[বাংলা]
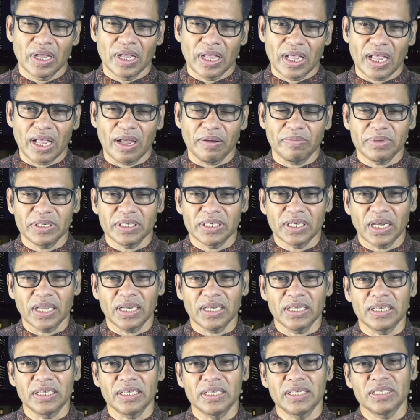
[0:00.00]
হ্যাঁ আমি
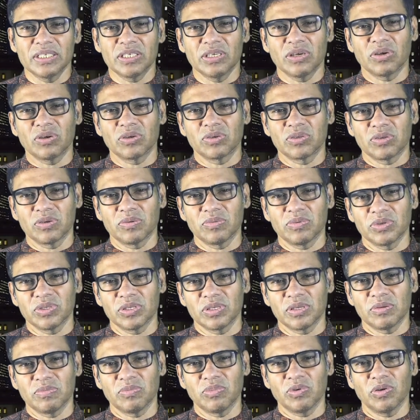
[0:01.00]
জানি যে
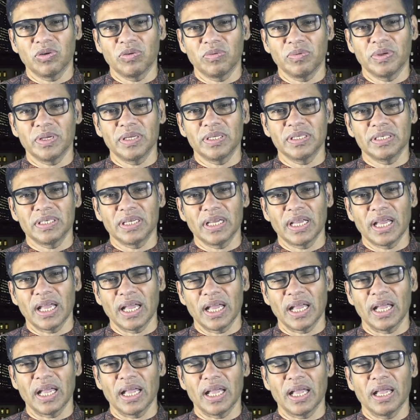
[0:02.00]
অর্থমন্ত্রী বলবেন যে
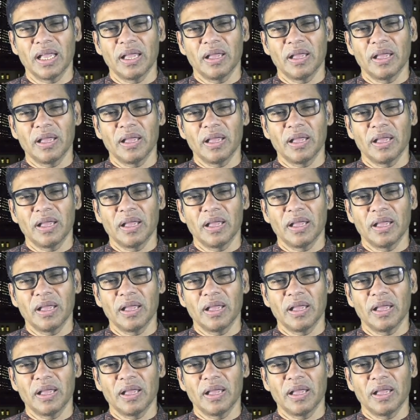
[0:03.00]
হ্যাঁ